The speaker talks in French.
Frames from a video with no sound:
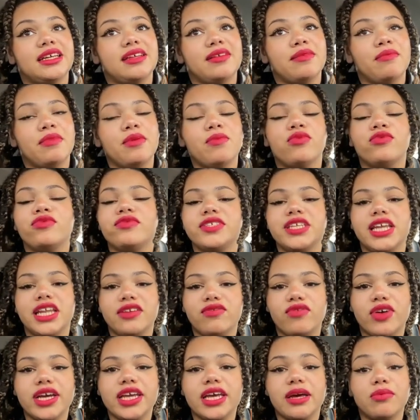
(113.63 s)
Mais bon, vous allez
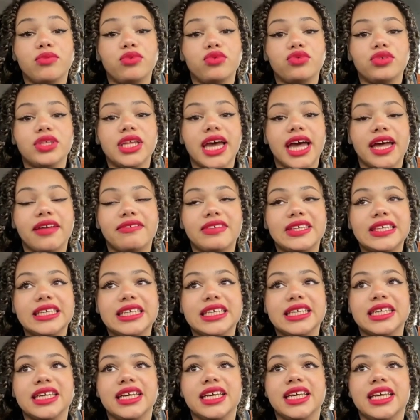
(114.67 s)
voir, il y a beaucoup de
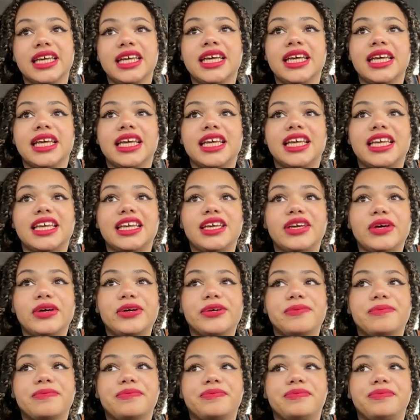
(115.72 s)
graphiques. Et
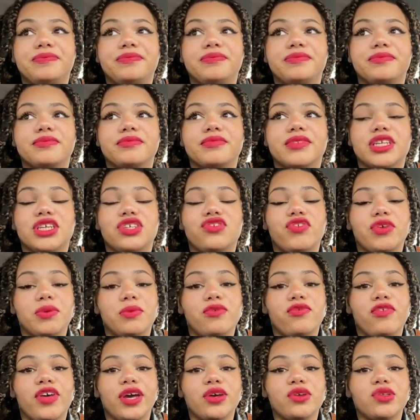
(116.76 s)
euh, je vais me
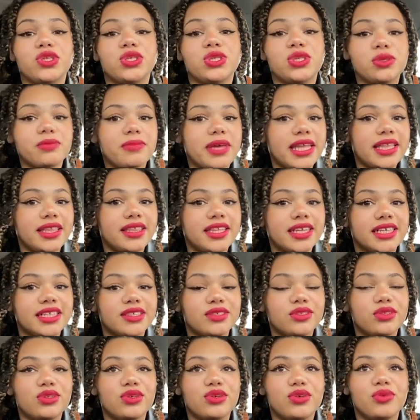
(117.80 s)
faire une semaine
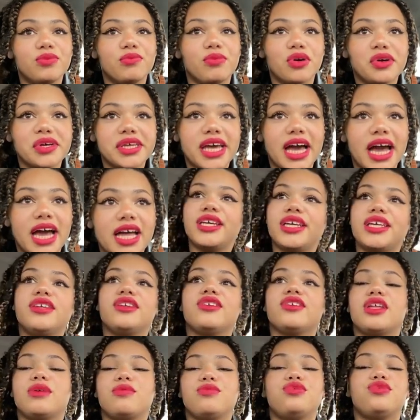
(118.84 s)
de manga. Et il
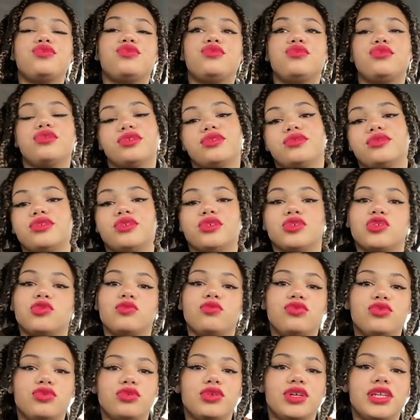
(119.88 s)
y en a beaucoup euh, dans ce
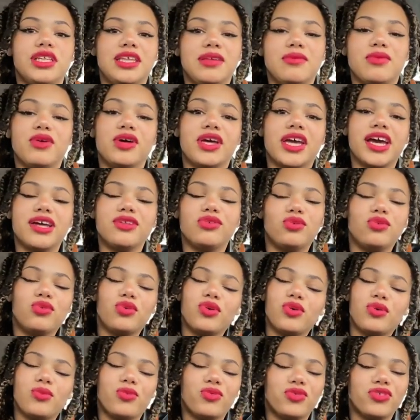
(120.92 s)
book haul des mangas, donc
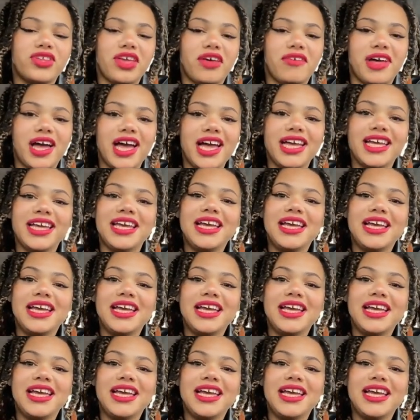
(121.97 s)
euh, bon, ça va.